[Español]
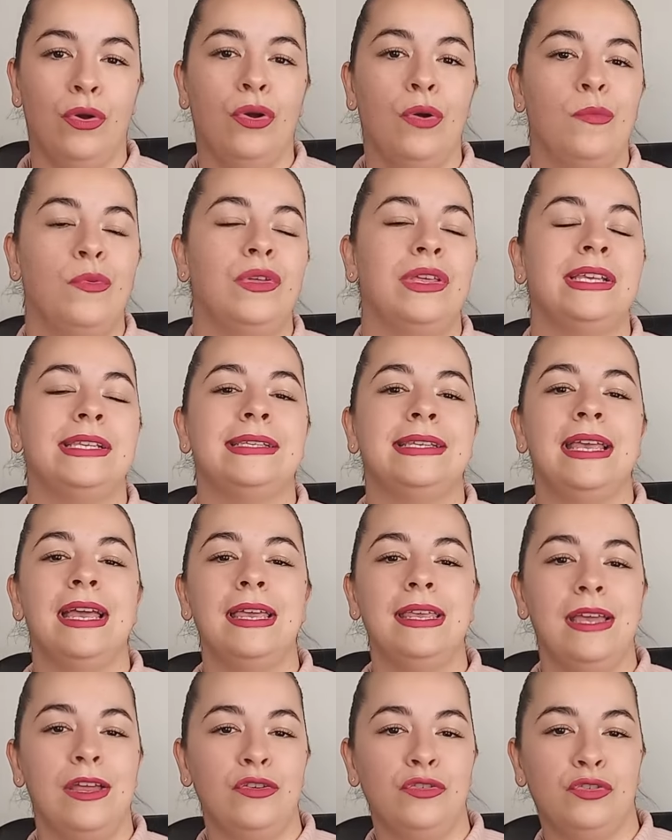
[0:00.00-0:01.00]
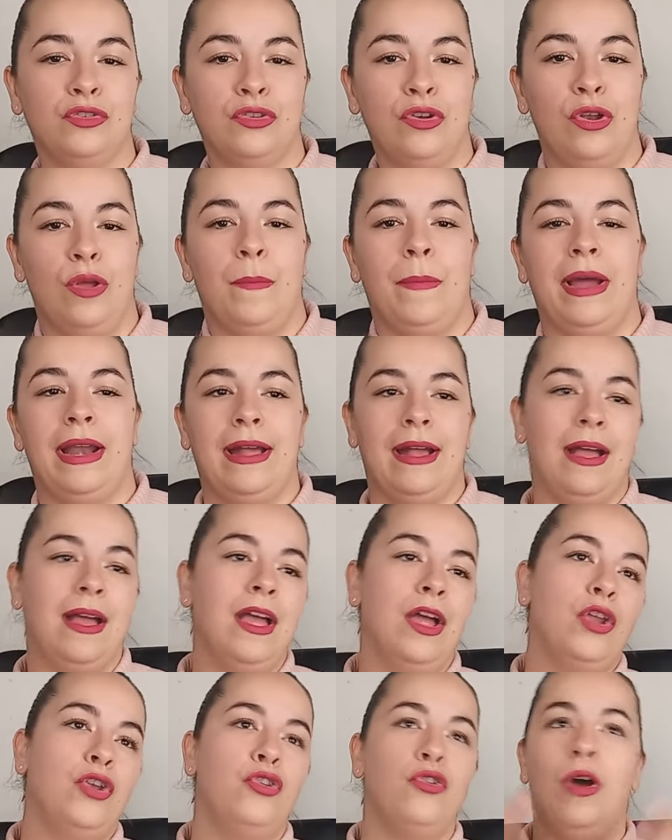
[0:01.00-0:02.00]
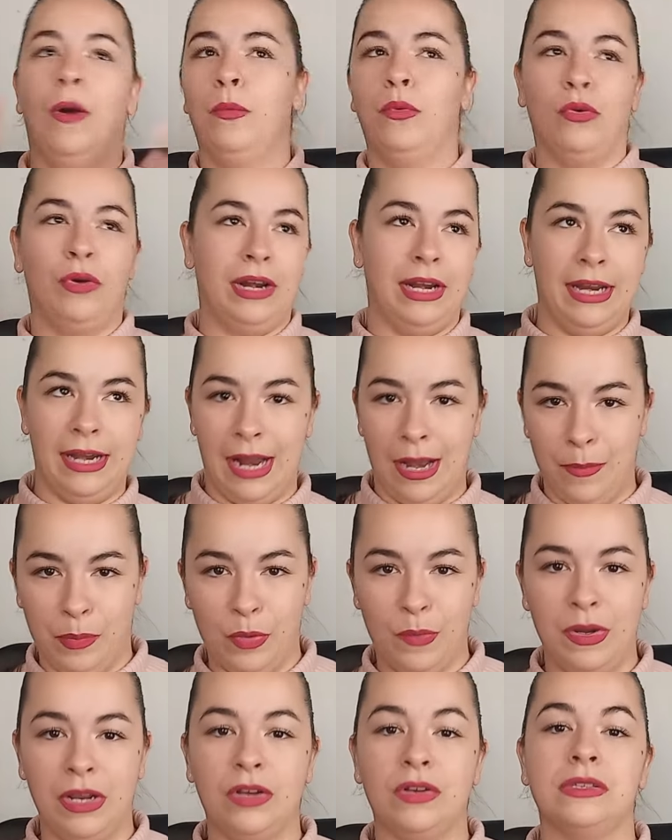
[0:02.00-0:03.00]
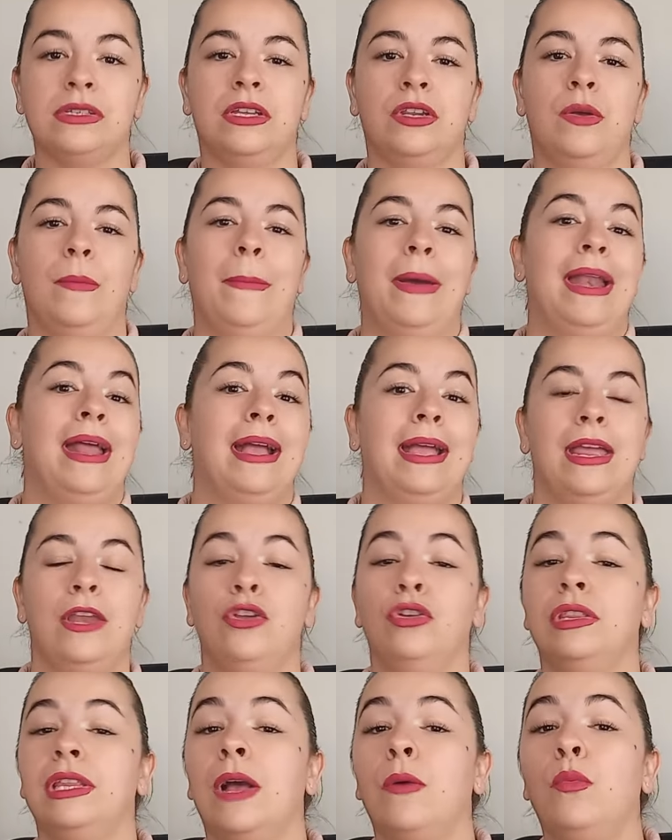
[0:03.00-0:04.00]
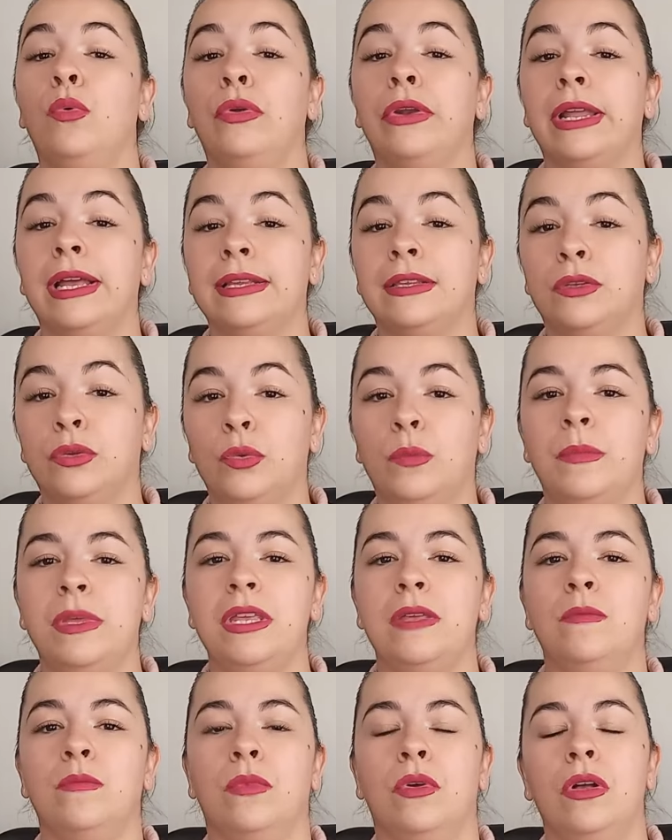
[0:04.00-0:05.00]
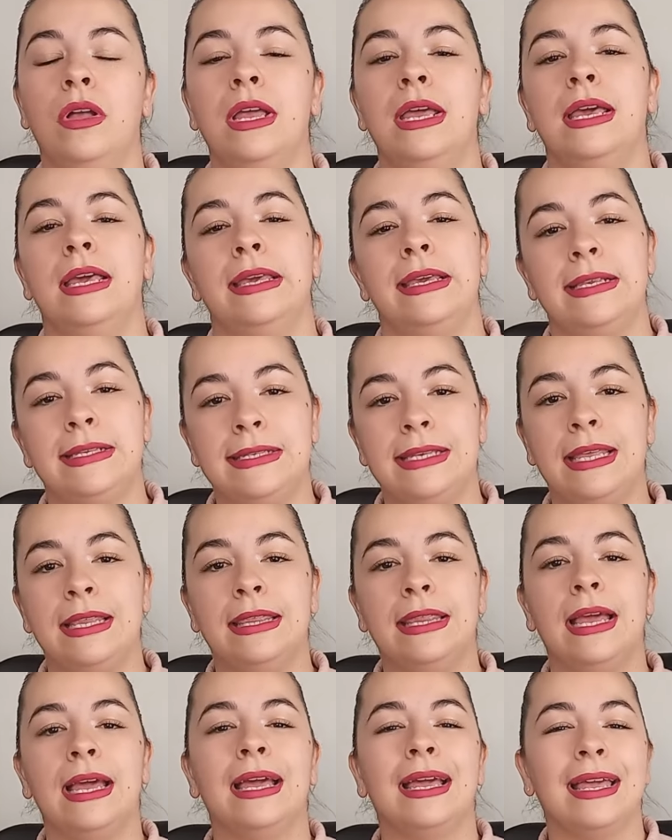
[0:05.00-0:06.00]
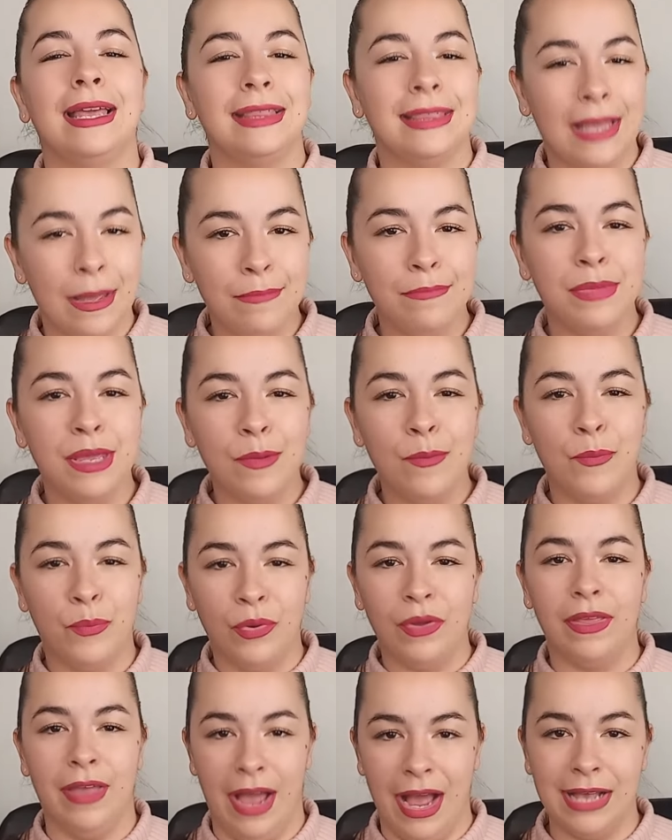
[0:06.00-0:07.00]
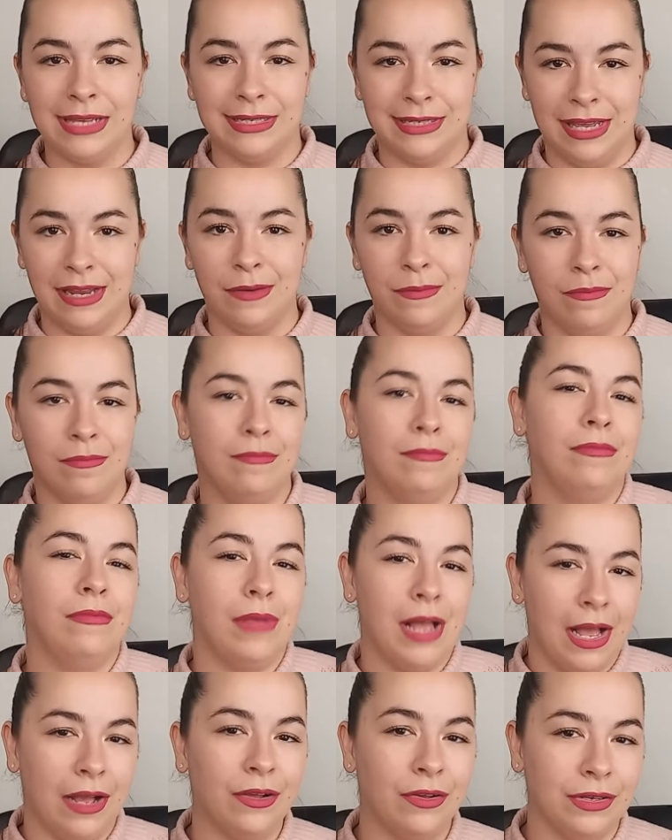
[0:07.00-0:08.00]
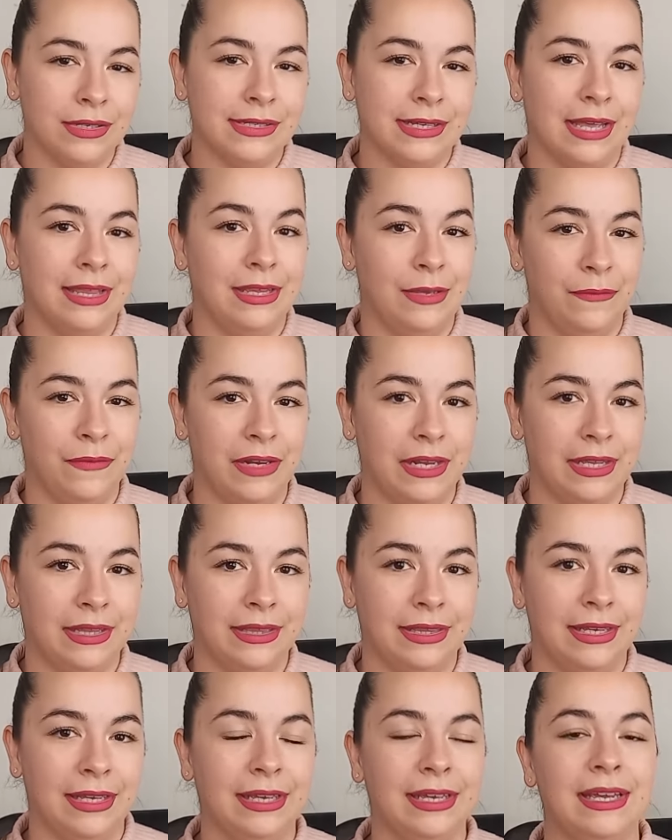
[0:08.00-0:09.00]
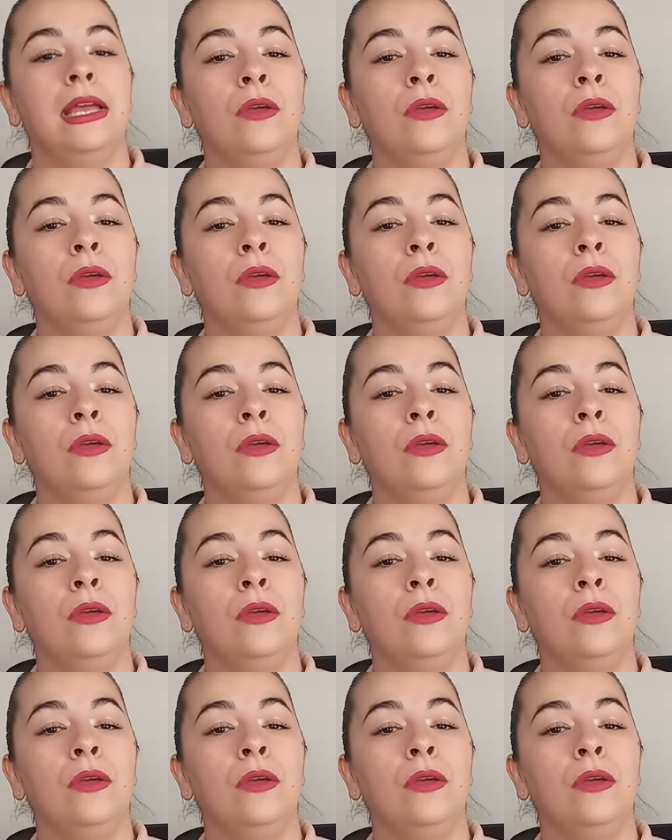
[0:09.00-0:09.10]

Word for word: Como decía, ya no solo para no aburrir al público, sino para que no te aburras tú mismo y sientas que también puedes hacer más cosas diferentes.